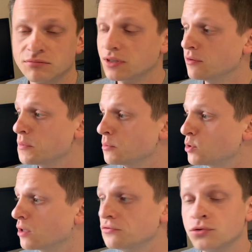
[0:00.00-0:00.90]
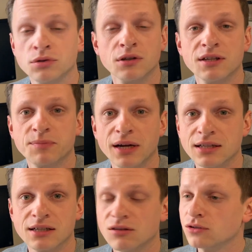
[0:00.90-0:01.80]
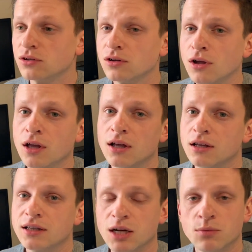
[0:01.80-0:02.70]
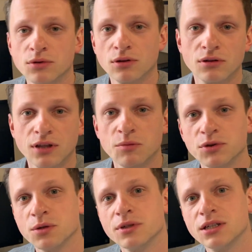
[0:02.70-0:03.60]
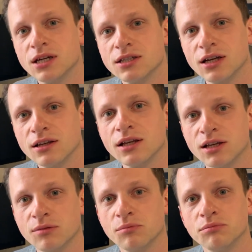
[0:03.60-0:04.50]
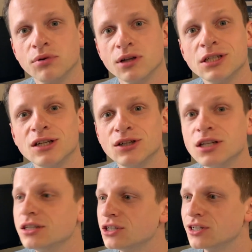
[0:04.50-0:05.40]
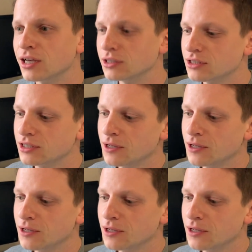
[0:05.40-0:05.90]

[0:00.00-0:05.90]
nie wiem, na przykład wyrzucony z pracy, no to i tak mu to ten poziom szczęścia nie poleci niżej niż 6.